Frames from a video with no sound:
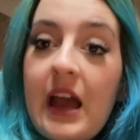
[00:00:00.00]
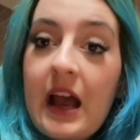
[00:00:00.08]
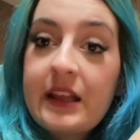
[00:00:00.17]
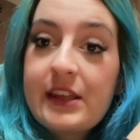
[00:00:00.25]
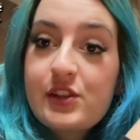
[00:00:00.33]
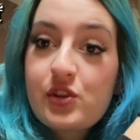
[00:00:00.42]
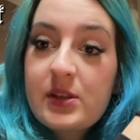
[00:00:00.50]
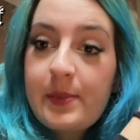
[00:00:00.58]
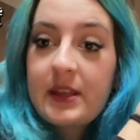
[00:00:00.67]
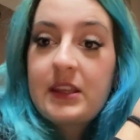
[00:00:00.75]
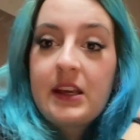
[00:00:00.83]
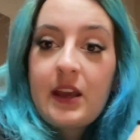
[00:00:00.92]
Adesso
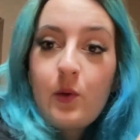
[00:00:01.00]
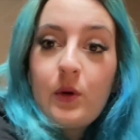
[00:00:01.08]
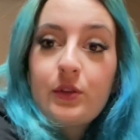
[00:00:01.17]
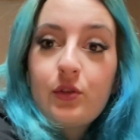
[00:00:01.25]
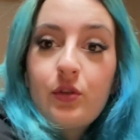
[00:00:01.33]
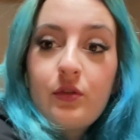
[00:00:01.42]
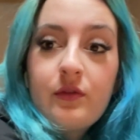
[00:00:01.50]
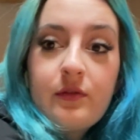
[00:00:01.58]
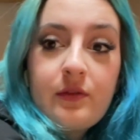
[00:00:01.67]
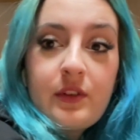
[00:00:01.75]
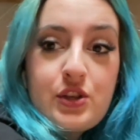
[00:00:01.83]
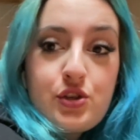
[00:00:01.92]
sapete che quando
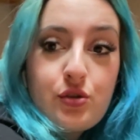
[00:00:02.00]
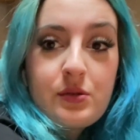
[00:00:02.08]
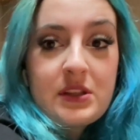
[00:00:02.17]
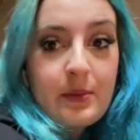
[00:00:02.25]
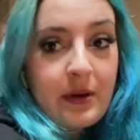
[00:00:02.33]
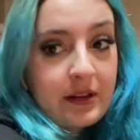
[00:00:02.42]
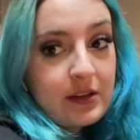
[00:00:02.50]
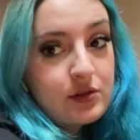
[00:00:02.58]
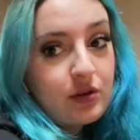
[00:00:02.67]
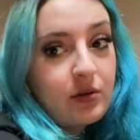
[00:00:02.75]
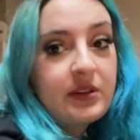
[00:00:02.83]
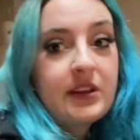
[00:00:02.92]
registro questa parte
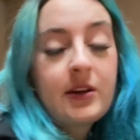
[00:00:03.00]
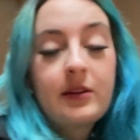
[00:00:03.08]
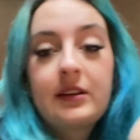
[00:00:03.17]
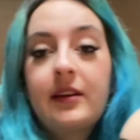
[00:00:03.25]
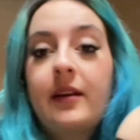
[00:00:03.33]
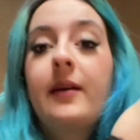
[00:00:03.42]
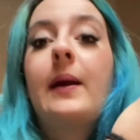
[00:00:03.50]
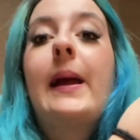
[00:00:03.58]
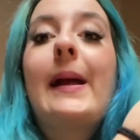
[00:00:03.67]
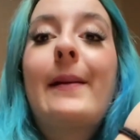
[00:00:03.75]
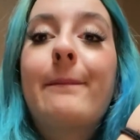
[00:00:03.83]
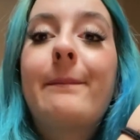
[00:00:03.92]
sono praticamente
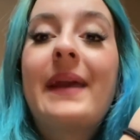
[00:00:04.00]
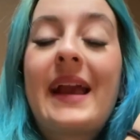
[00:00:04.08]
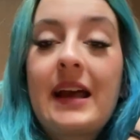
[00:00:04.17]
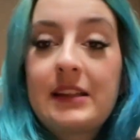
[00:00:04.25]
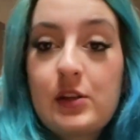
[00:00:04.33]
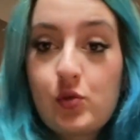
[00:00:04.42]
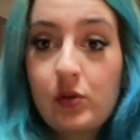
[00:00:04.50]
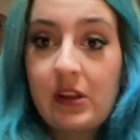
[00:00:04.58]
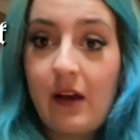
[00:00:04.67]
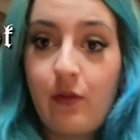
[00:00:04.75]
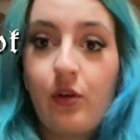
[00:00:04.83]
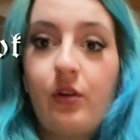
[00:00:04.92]
piegata sul
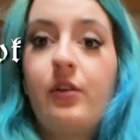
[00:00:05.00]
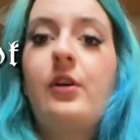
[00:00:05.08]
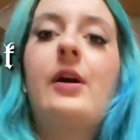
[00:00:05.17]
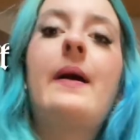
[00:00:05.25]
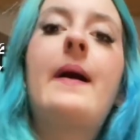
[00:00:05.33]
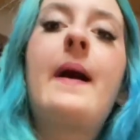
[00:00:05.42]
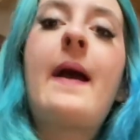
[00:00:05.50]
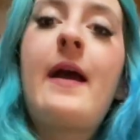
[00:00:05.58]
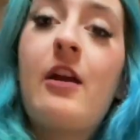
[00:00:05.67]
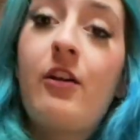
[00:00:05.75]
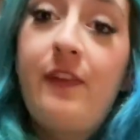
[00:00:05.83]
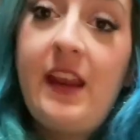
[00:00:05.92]
tavolo.
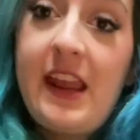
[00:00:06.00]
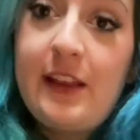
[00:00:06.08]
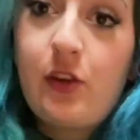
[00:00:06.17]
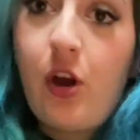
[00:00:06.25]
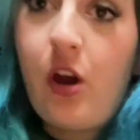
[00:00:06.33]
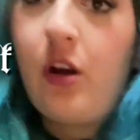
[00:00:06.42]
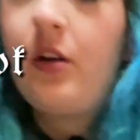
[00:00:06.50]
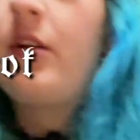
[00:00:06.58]
Finito!